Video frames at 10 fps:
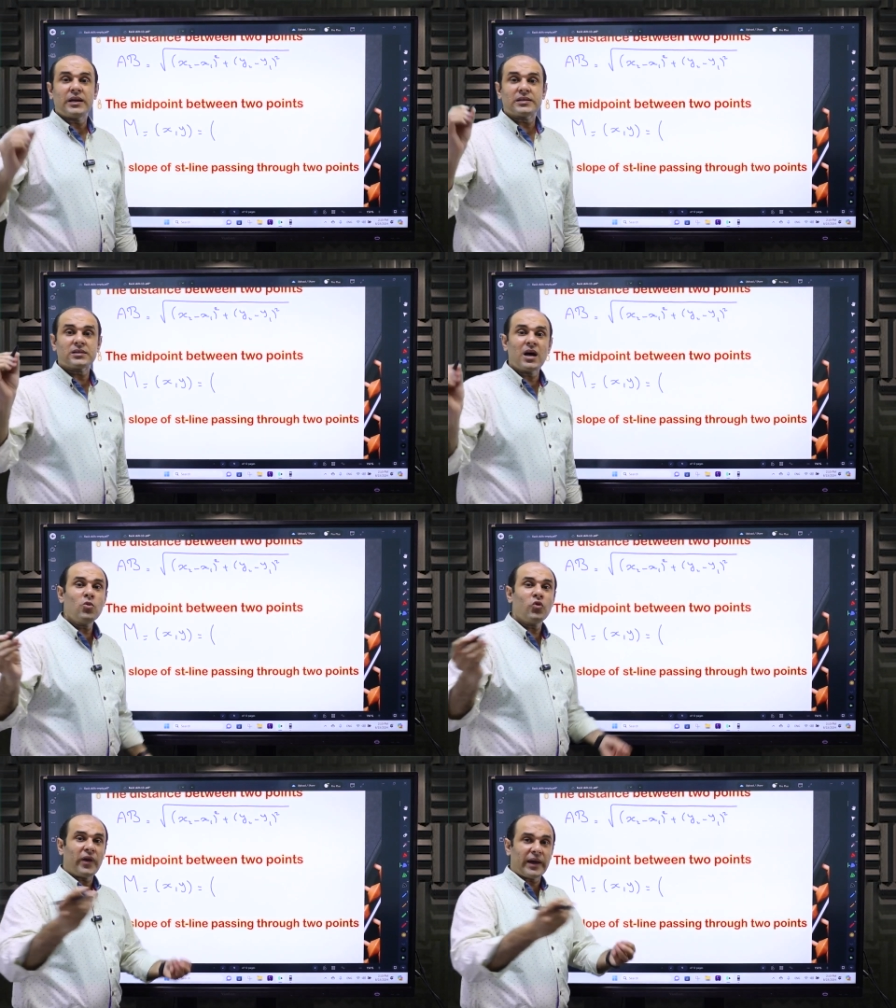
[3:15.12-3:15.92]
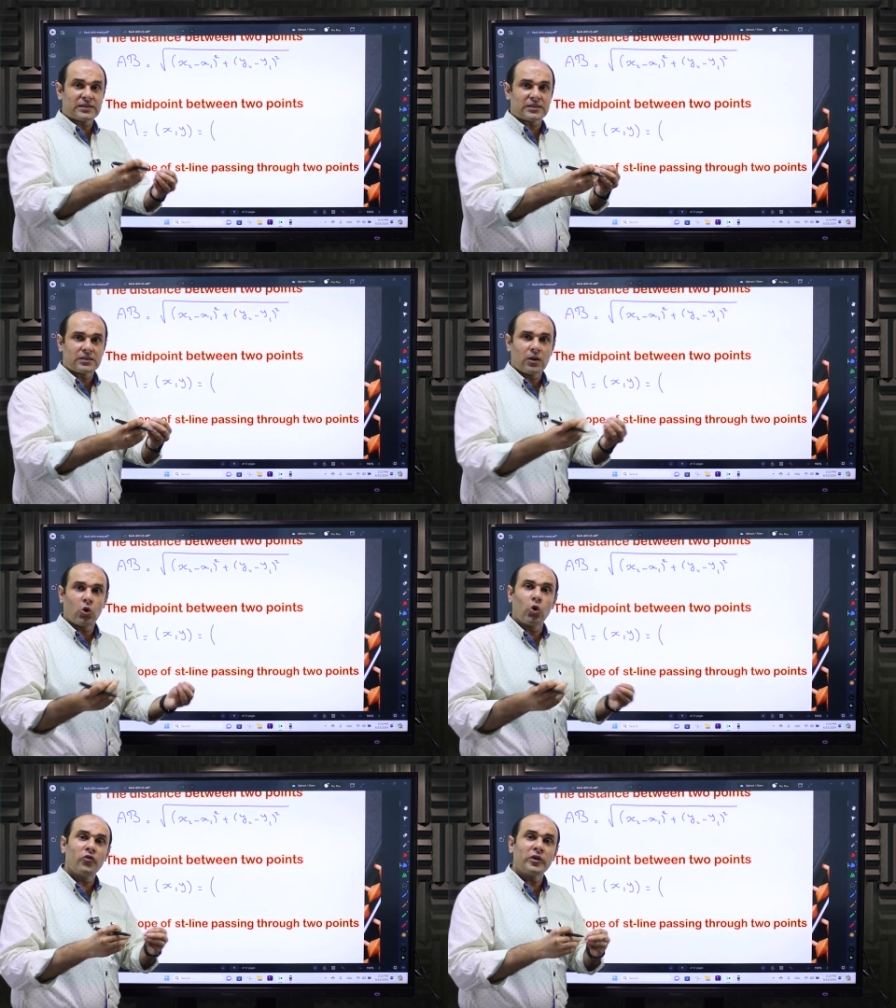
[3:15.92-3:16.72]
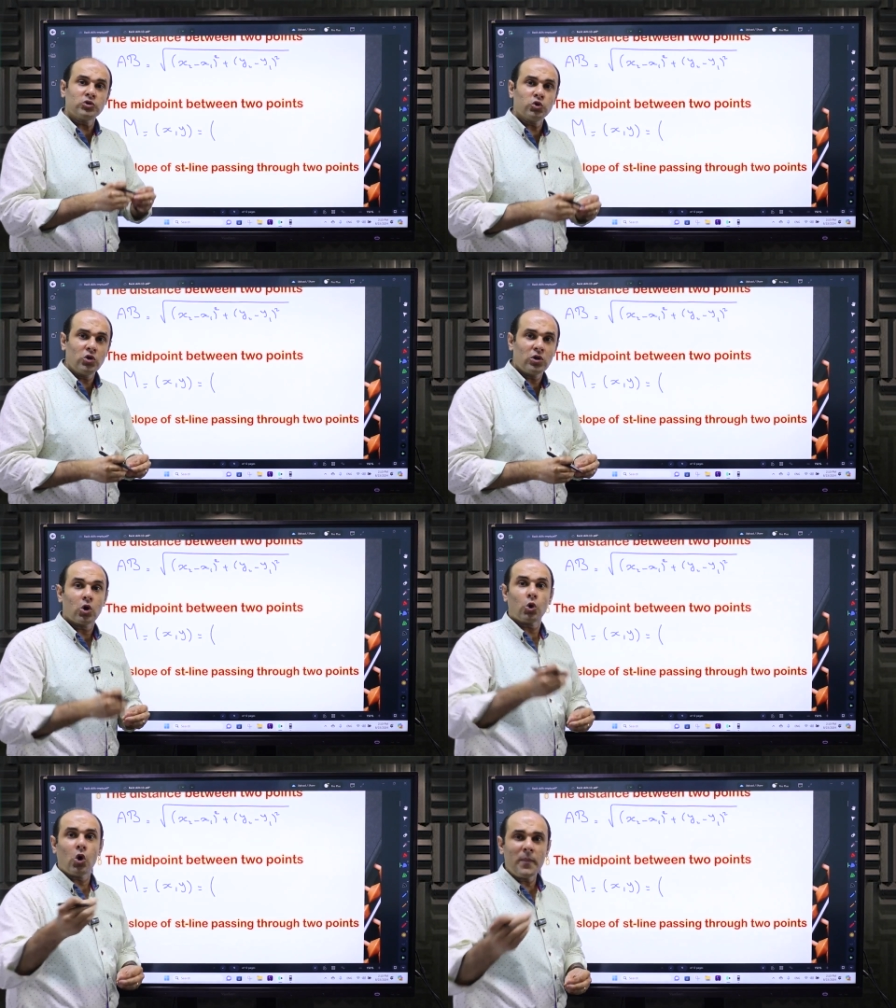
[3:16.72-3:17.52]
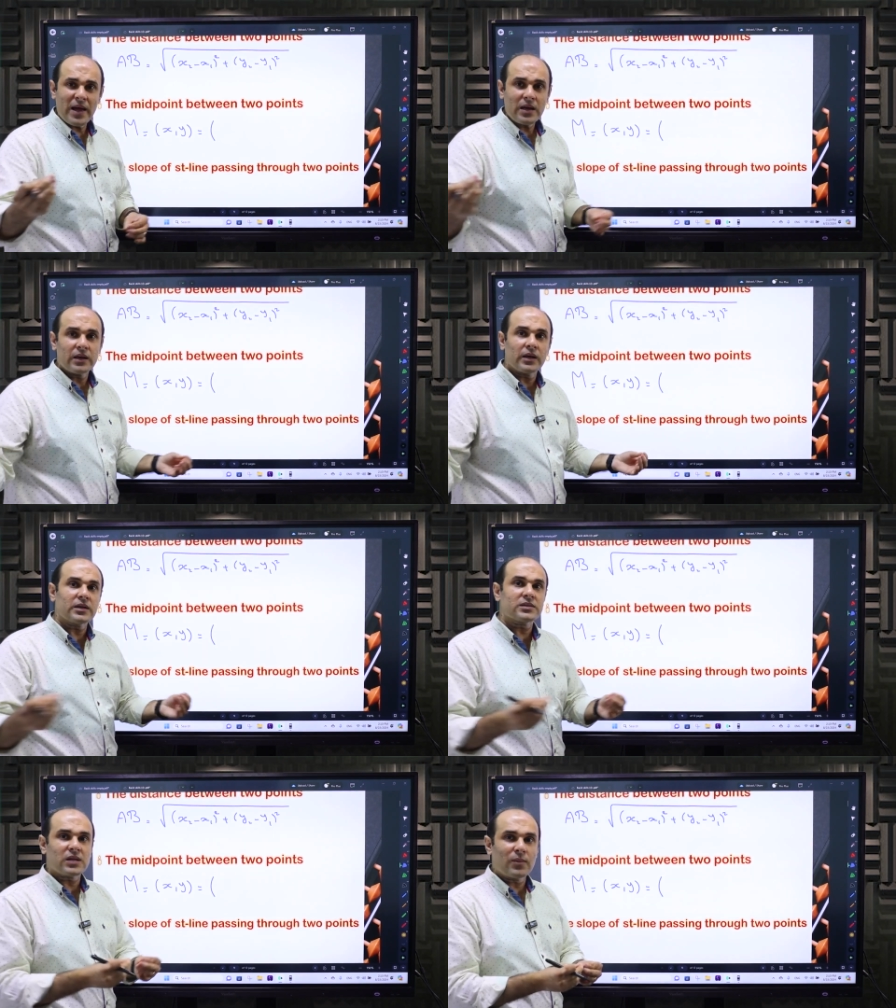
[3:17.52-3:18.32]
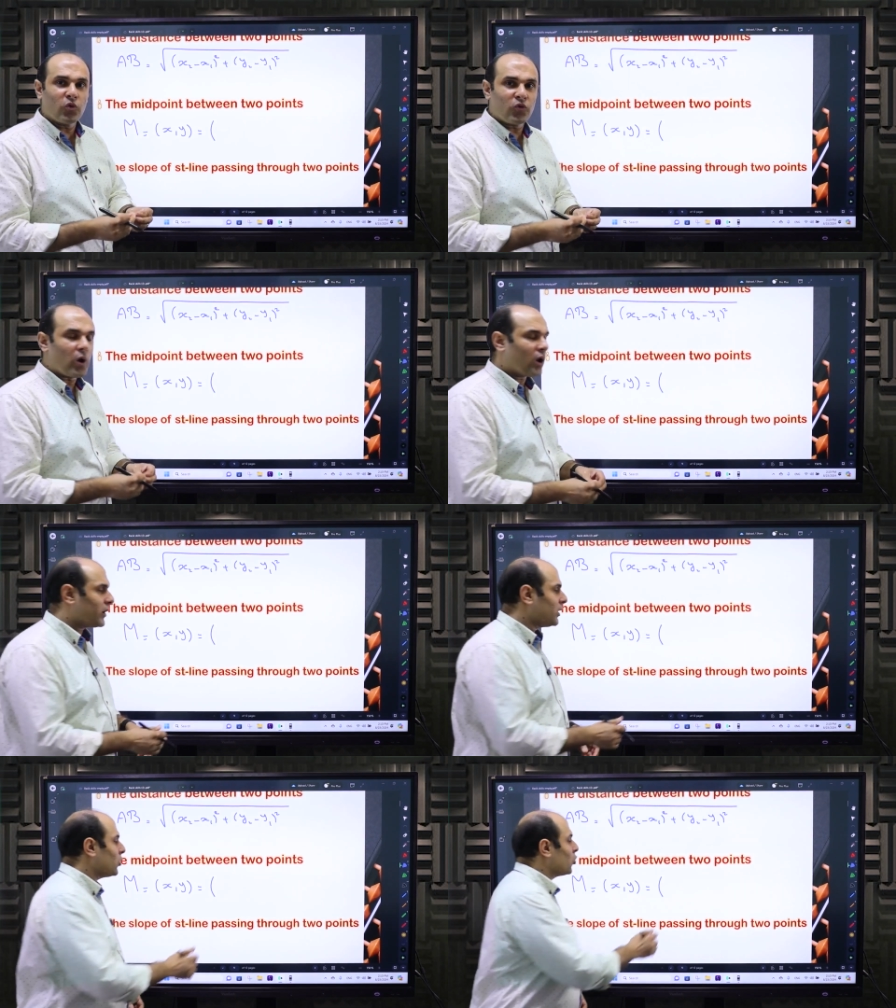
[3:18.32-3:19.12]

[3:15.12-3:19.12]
السم اوف اكس اوفر 2 كوما السم اوف واي